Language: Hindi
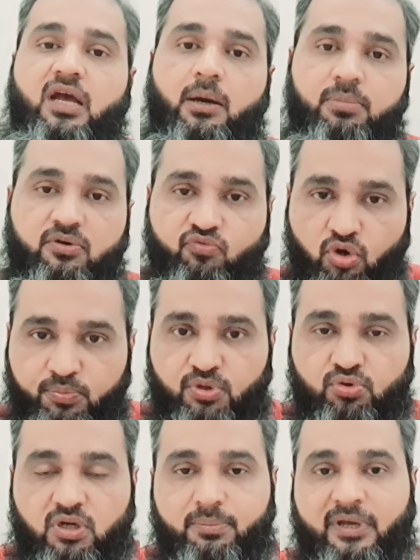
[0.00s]
अब वो
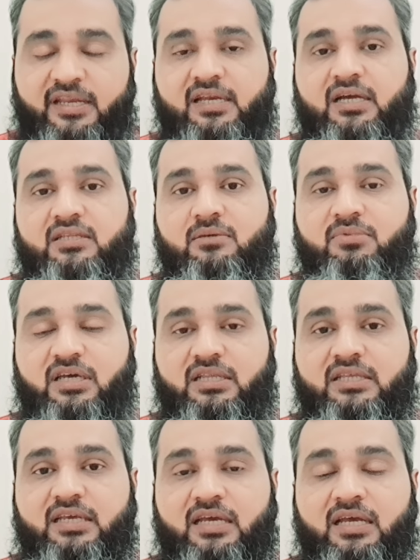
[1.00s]
भी उन्होंने बैरियर ख़त्म कर
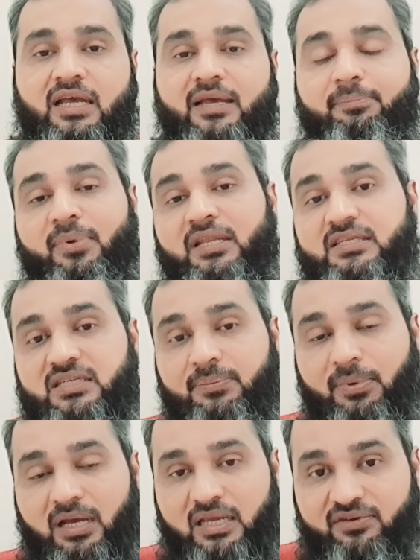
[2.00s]
दिया है इसके
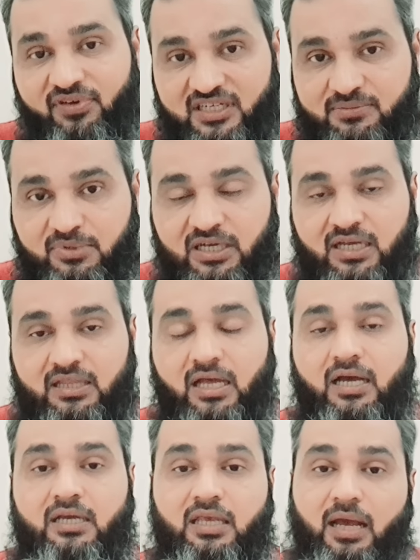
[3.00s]
पहले इन्वेस्टमेंट का
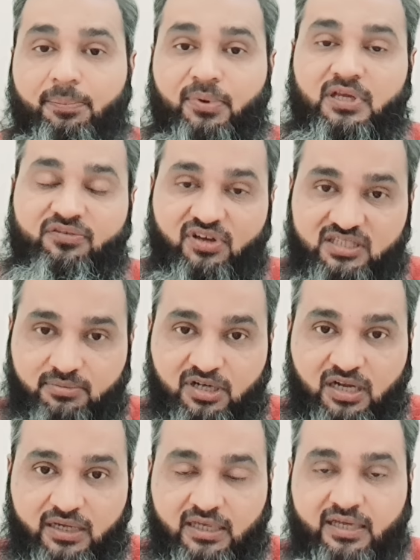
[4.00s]
था कि आप
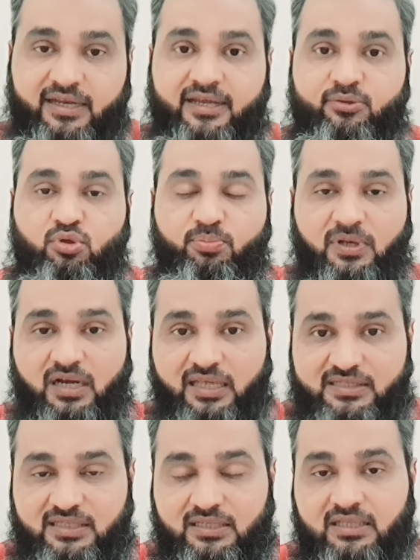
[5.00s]
इन्वेस्टमेंट आगे करेंगे तो फिर
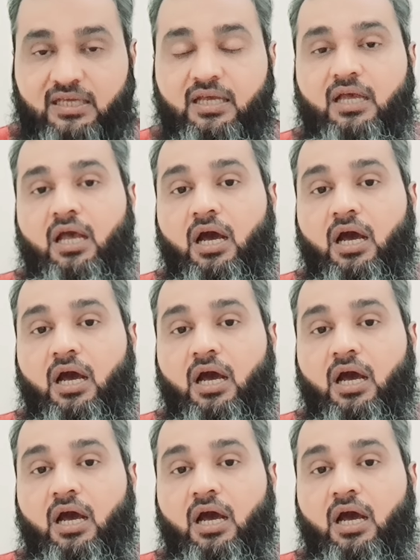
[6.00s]
ले सकते हैं